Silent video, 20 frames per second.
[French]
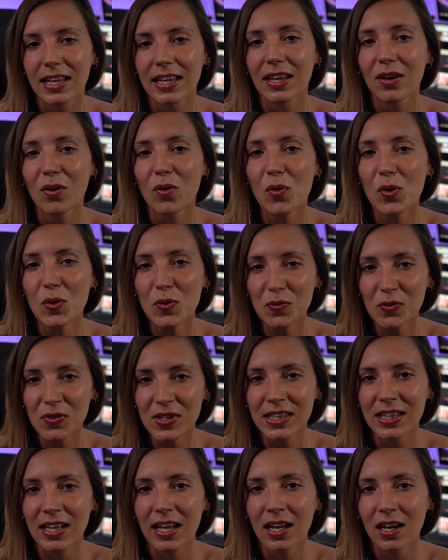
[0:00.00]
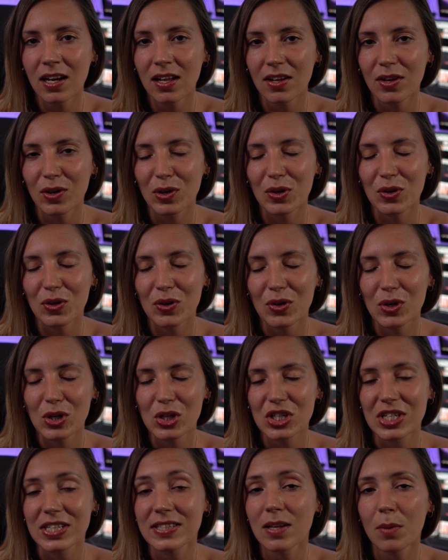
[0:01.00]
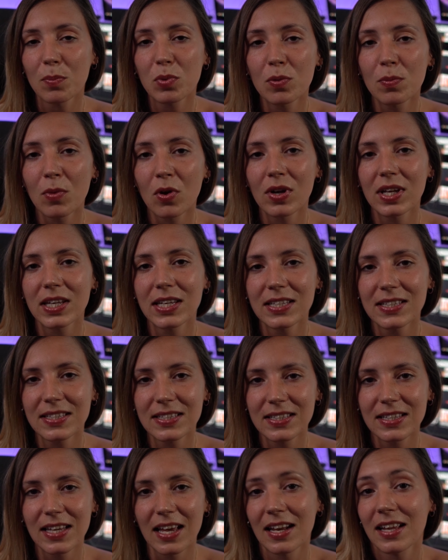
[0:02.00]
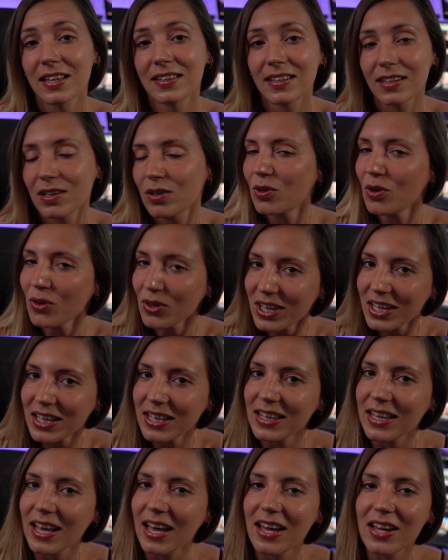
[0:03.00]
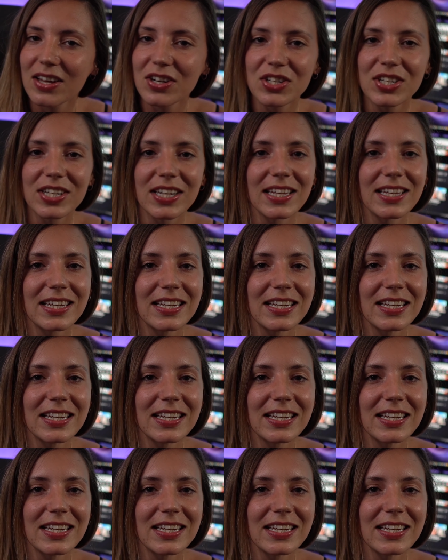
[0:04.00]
Et au final, euh, j'ai simplement escaladé le grillage